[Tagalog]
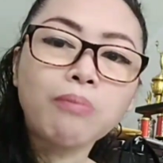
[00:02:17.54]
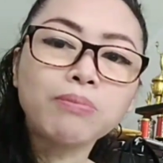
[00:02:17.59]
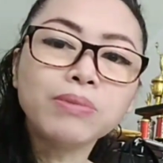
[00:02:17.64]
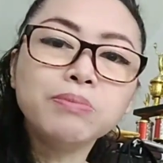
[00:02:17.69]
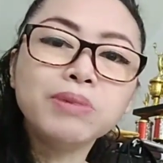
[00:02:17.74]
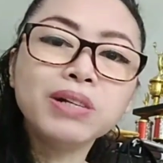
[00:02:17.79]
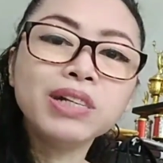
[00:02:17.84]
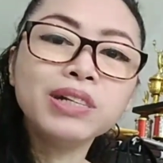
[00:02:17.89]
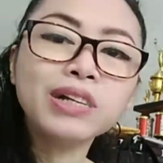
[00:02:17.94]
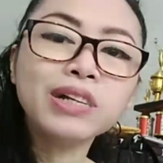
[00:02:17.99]

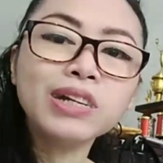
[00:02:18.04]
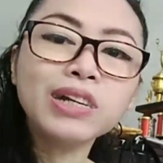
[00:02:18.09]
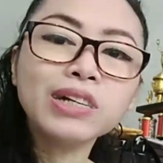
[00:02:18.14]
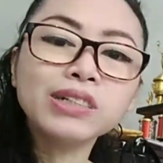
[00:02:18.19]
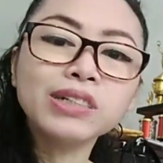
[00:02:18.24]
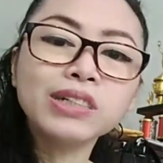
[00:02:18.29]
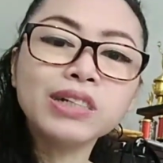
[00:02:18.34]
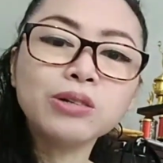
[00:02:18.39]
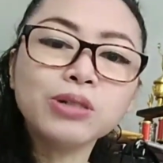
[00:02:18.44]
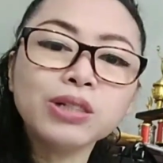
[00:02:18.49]
Bibili na
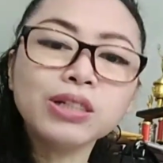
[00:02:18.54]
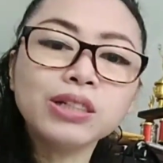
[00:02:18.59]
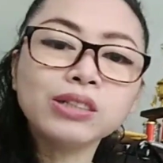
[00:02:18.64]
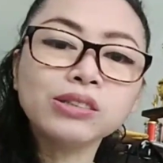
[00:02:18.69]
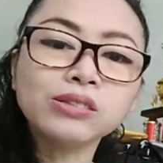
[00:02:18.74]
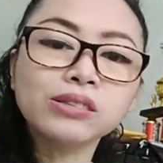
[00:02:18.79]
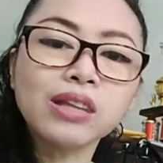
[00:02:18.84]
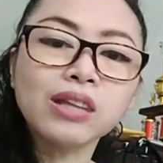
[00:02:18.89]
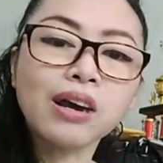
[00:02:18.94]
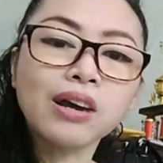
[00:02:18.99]
lang din ako
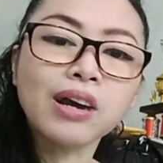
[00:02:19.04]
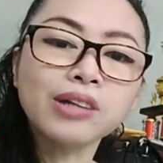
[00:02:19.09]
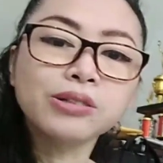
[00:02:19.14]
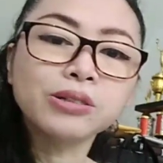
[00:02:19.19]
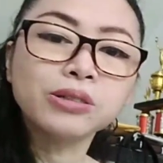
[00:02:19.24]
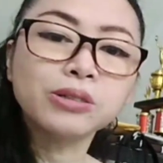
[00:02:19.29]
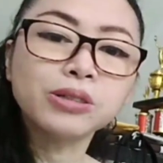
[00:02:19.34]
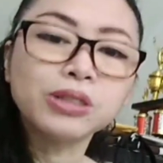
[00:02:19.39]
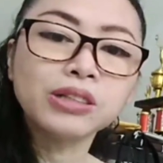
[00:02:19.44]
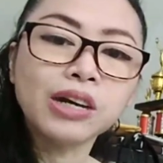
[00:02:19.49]
ng, ng ano ko,